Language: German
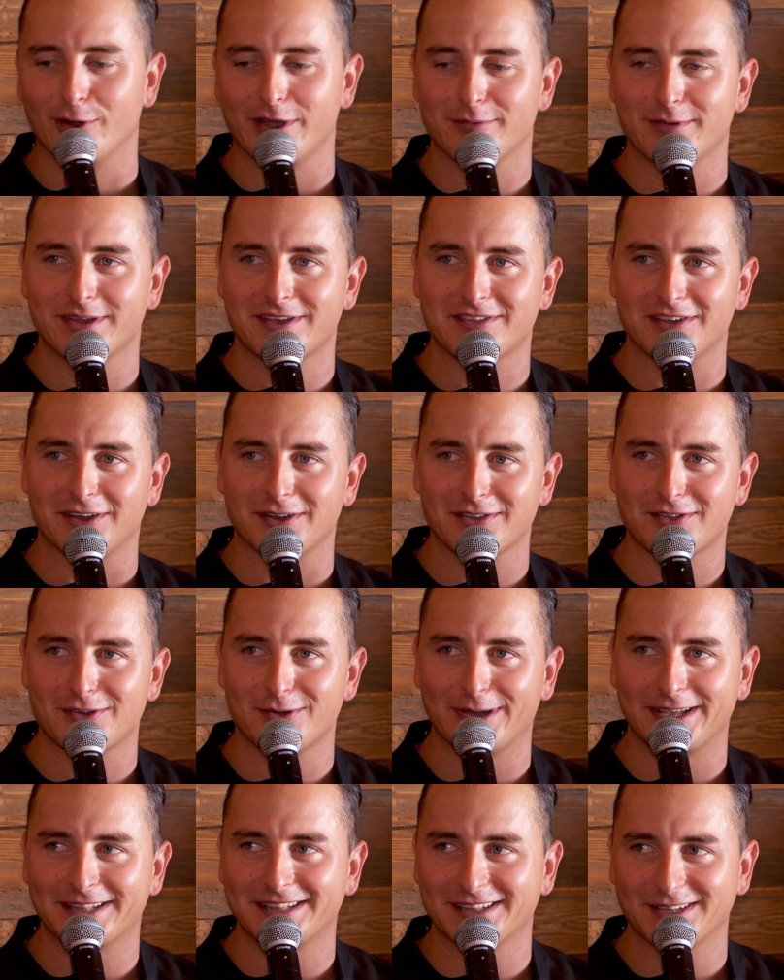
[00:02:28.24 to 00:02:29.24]
halbwegs
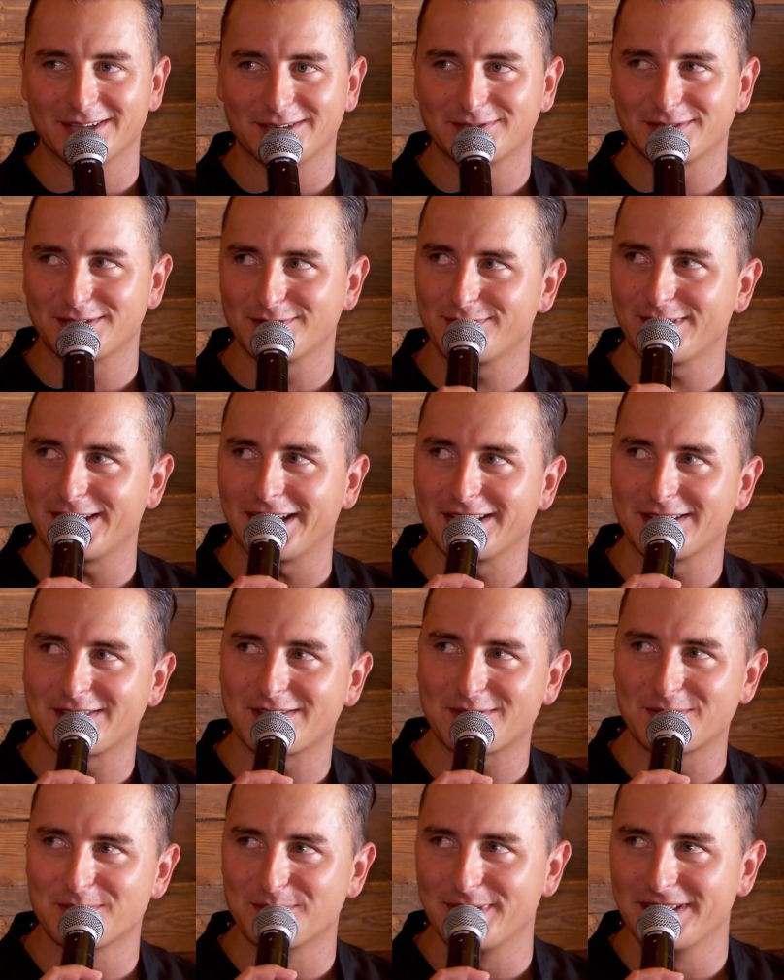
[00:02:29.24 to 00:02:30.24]
ausfalten auf der
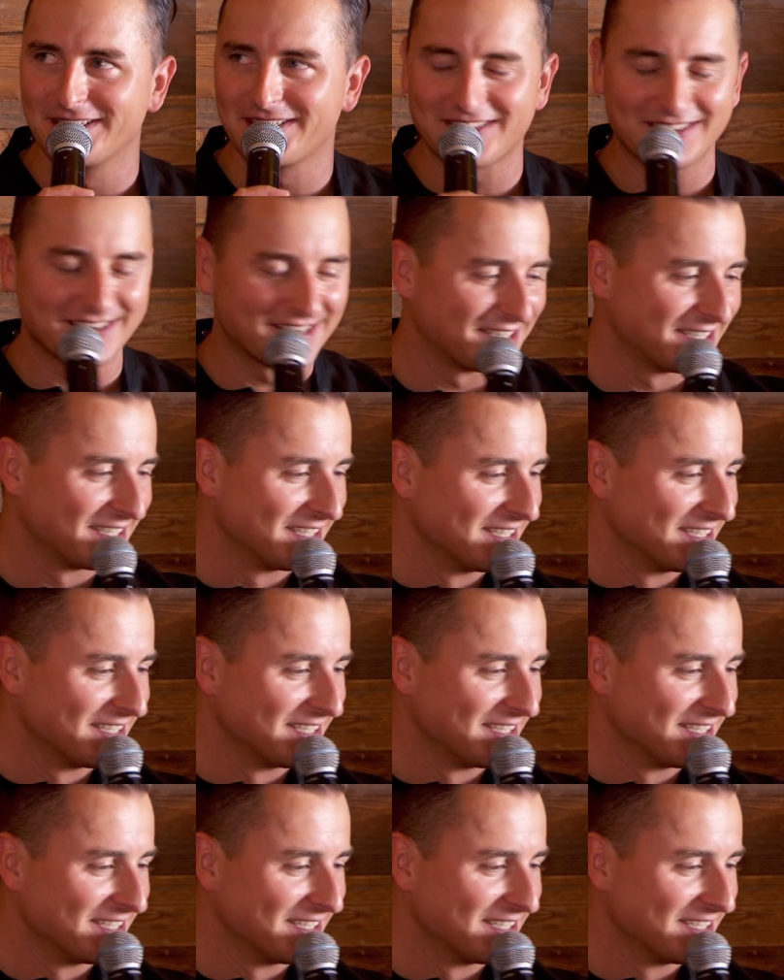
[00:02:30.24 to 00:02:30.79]
vereisten Piste.